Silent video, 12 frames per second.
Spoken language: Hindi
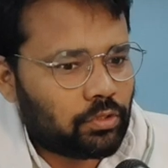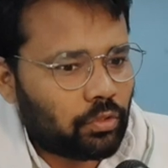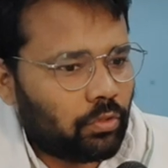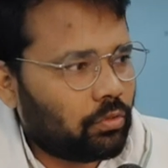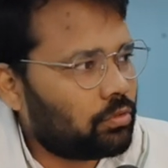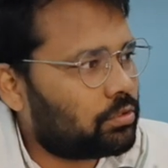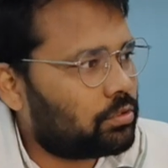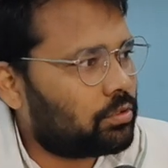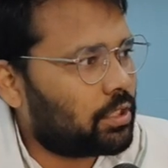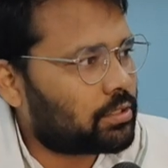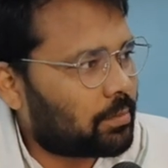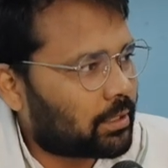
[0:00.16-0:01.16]
जो लोग
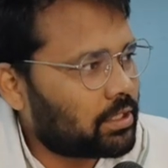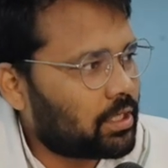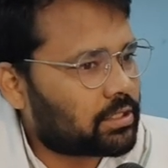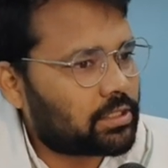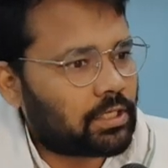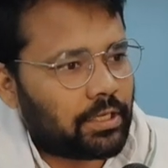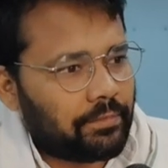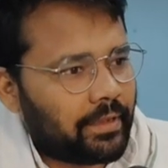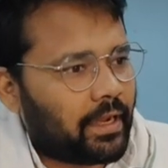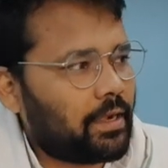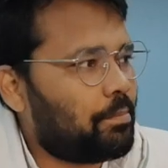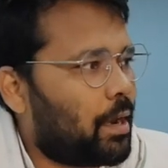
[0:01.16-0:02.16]
देशभक्ति का
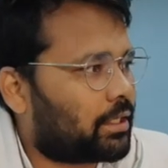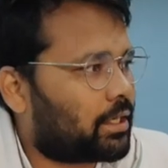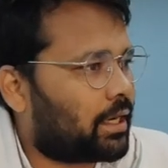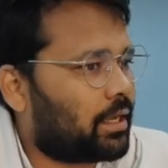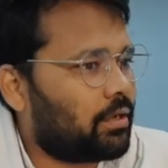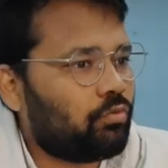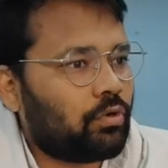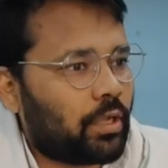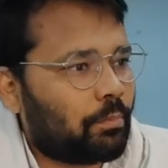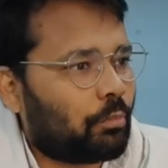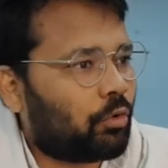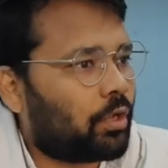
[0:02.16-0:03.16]
सर्टिफिकेट कर रहे हैं उनके
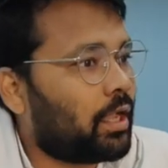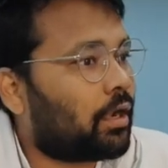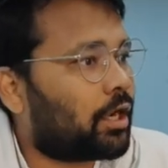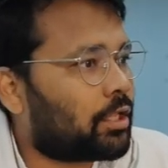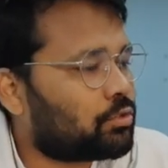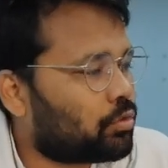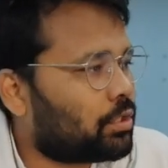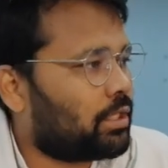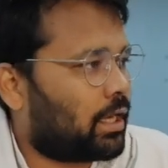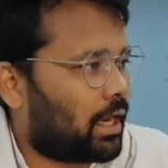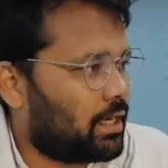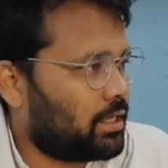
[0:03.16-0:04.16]
पुरखे अंग्रेजों की
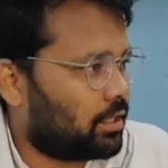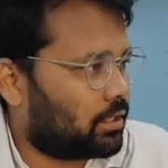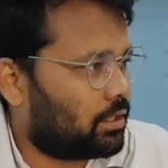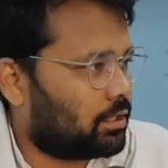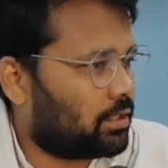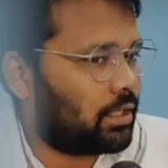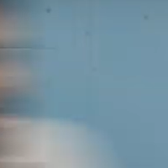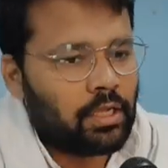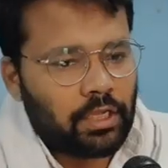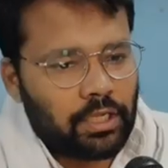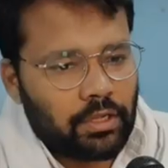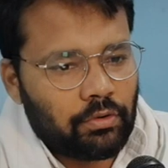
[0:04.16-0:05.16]
दलाली करते
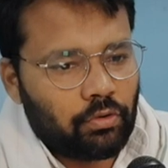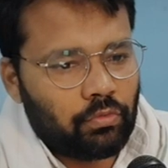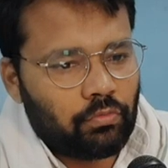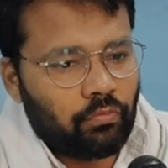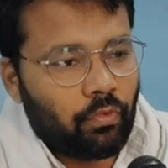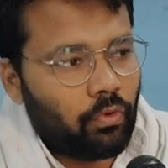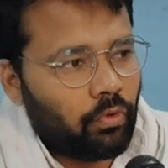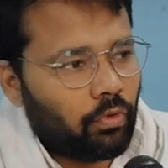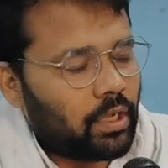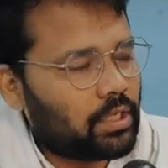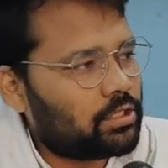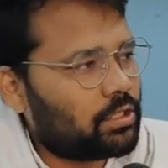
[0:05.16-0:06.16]
थे ये लोग वो
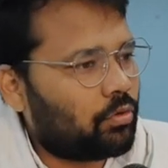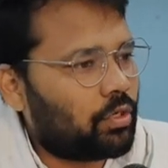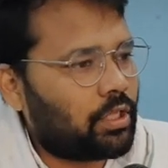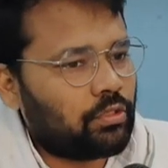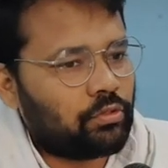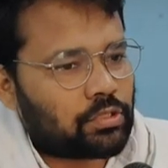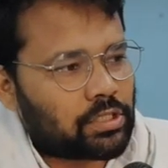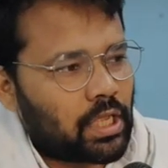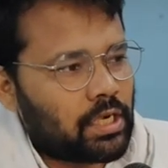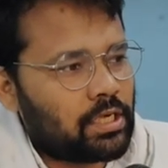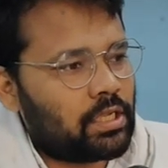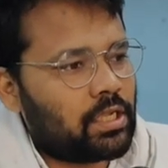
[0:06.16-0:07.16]
लोग हैं जिन्होंने
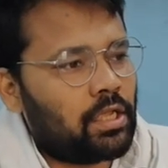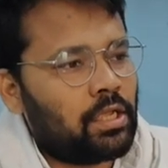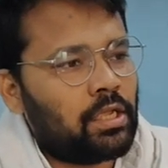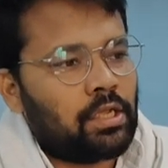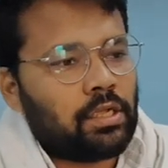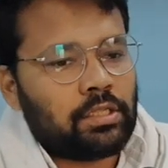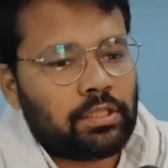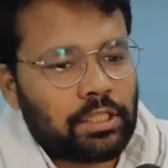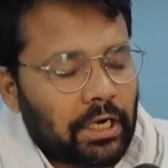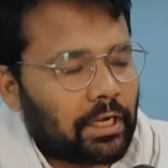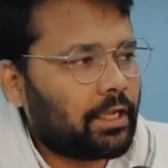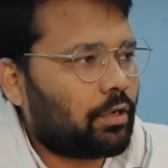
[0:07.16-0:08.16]
हिंदुस्तान के
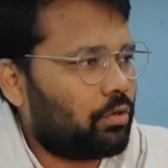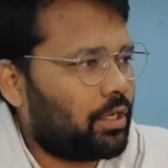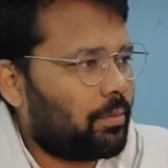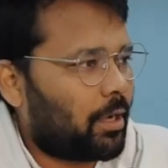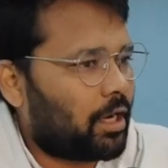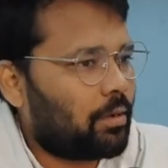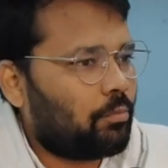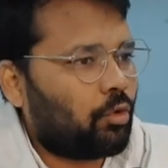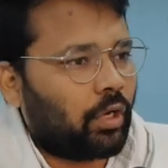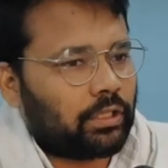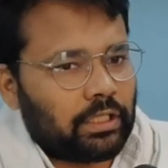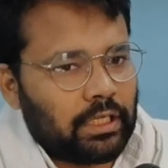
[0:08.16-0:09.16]
तिरंगे को नहीं माना
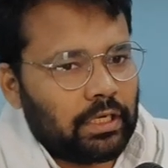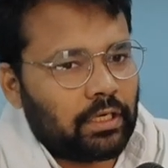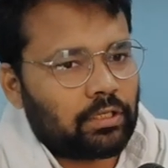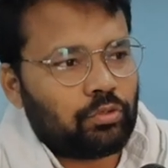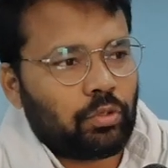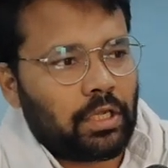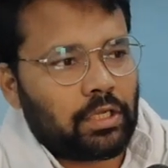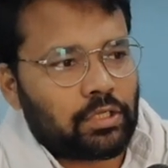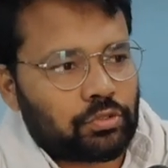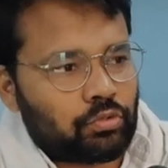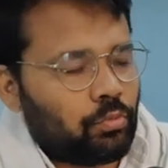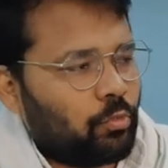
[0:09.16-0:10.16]
बोला तीन रंग जो है
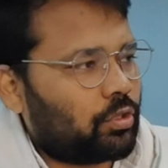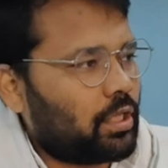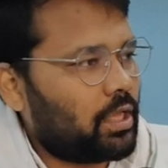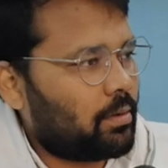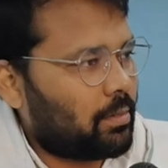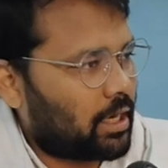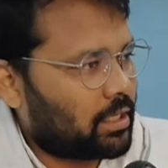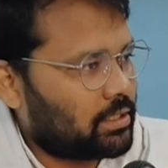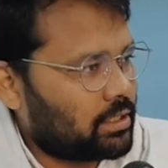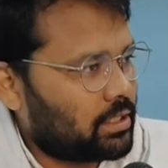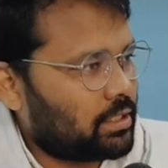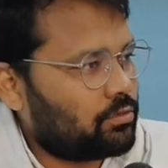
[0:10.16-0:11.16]
शुभ होता है हमारा
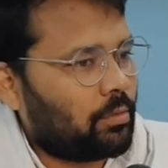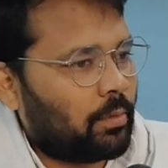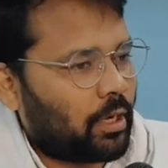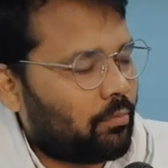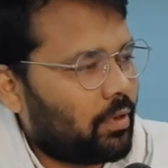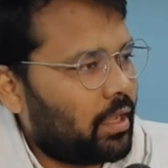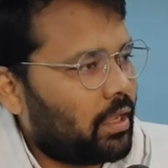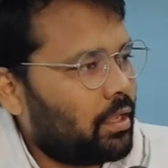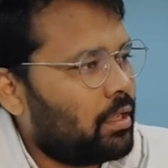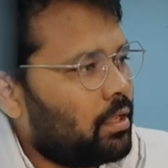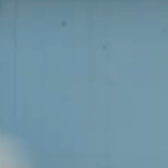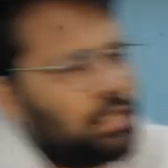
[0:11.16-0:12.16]
झंडा जो है भगवा
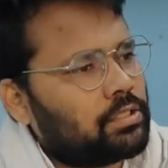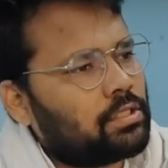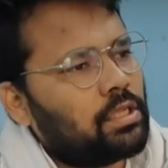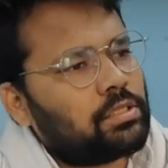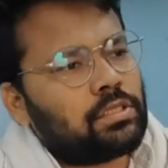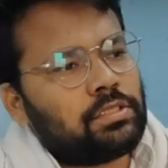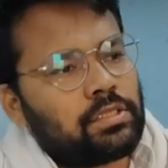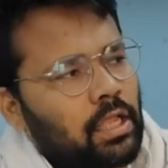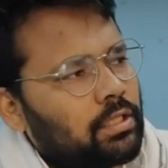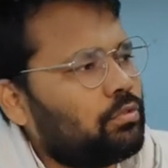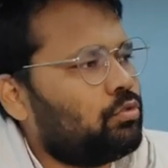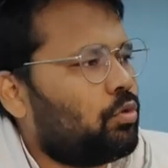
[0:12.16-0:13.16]
है देश के
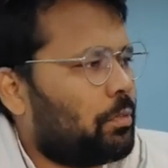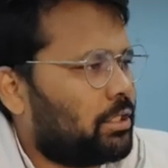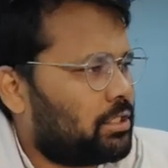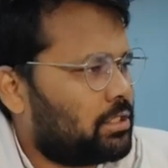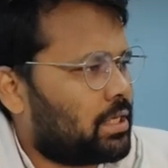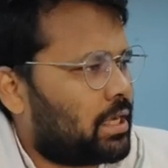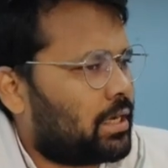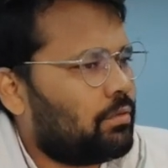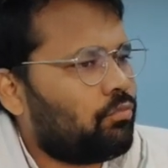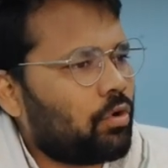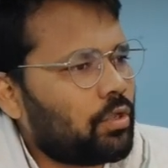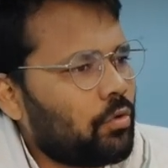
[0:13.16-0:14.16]
संसाधन जो बेचे जा रहे
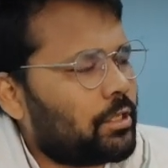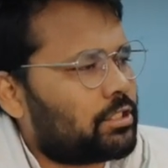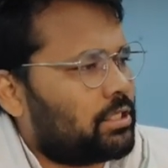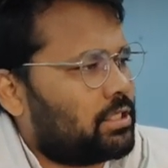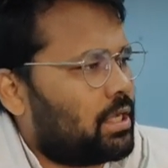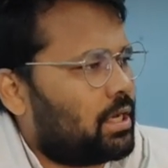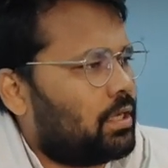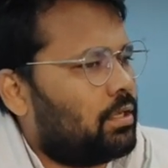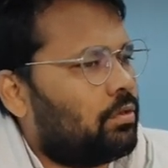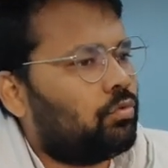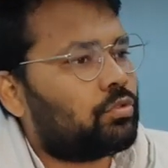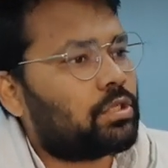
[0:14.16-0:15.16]
हैं वो क्यों बेचे जा रहे
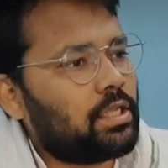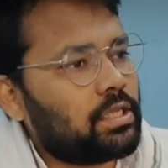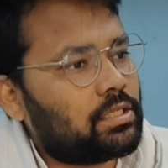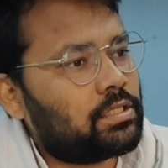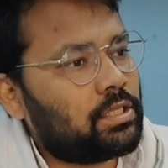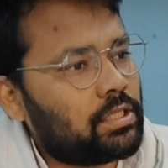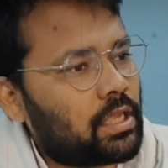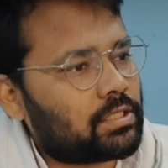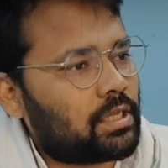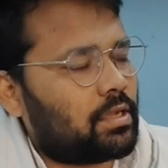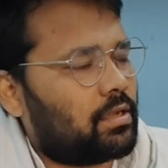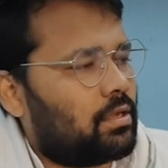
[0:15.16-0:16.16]
हैं उसका एक सीधा
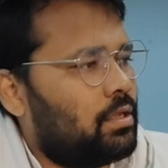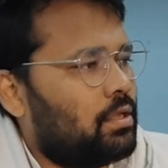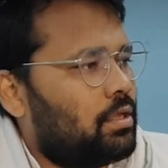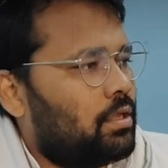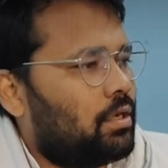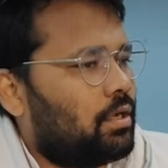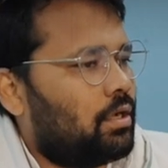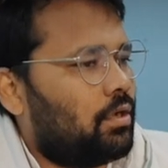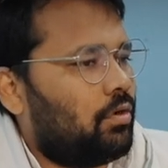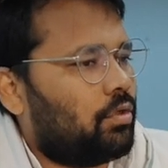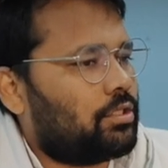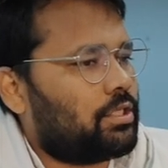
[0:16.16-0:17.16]
सा
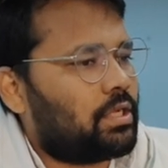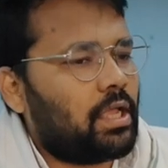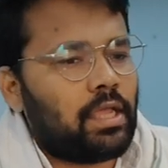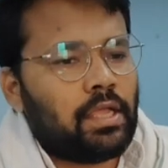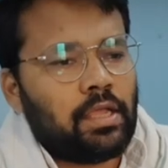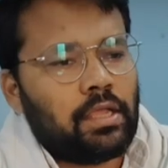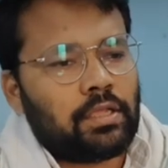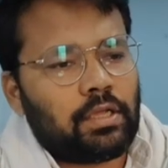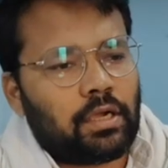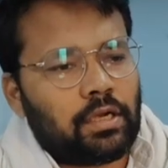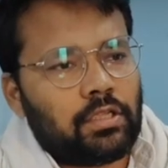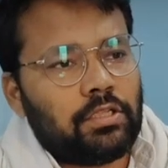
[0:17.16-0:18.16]
लॉजिक है कि
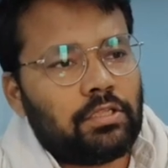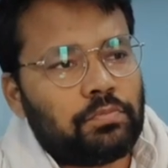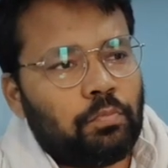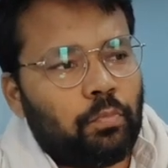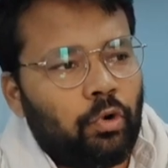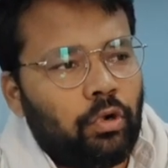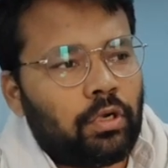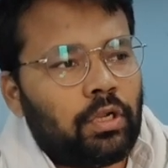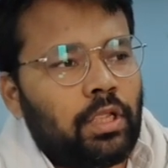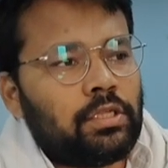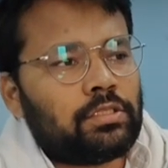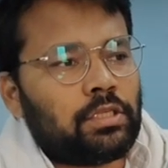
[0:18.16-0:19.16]
अगर इस मुल्क
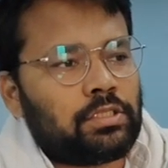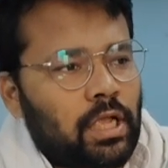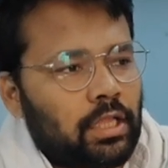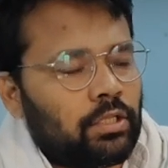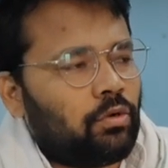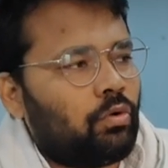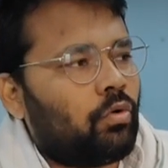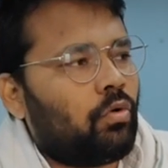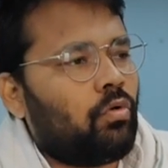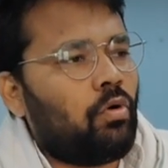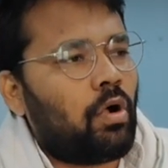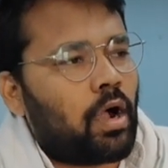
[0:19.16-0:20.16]
के संसाधनों
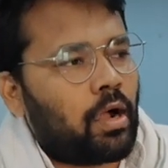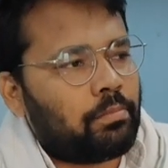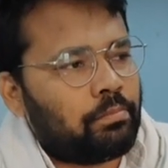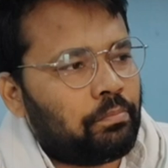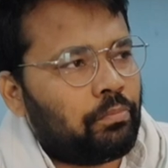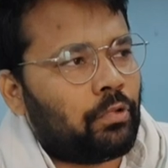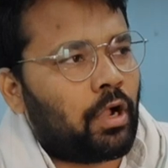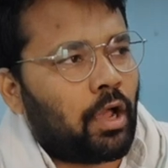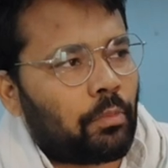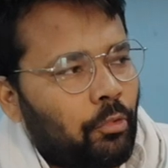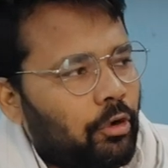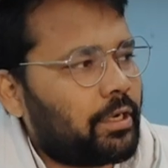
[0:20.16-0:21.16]
को आप
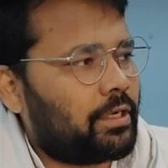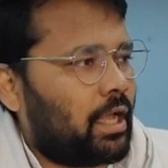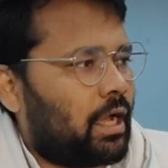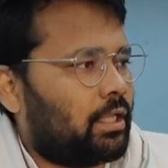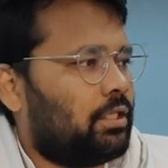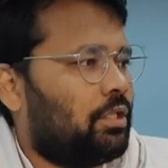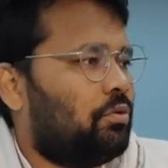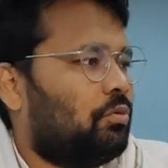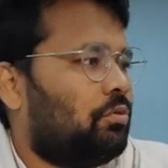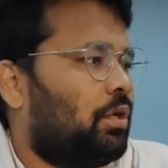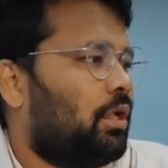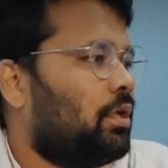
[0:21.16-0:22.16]
कारपोरेट के हाथ दे
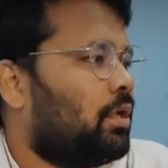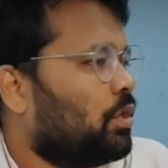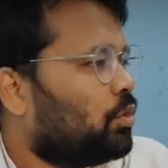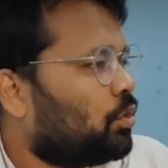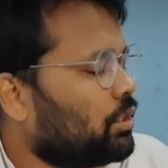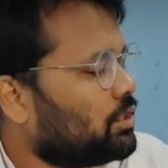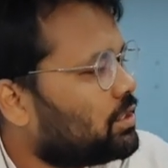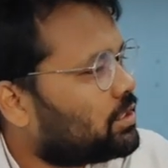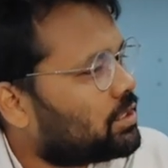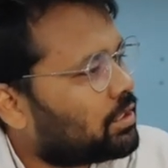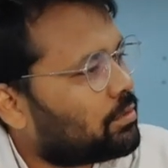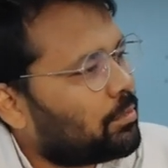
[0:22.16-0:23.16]
दोगे तो निजी
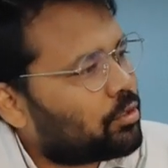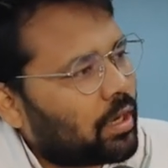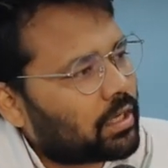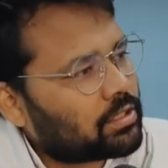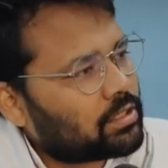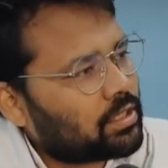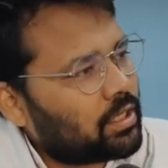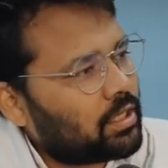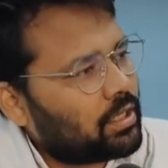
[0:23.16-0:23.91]
क्षेत्र में तो आरक्षण अच्छा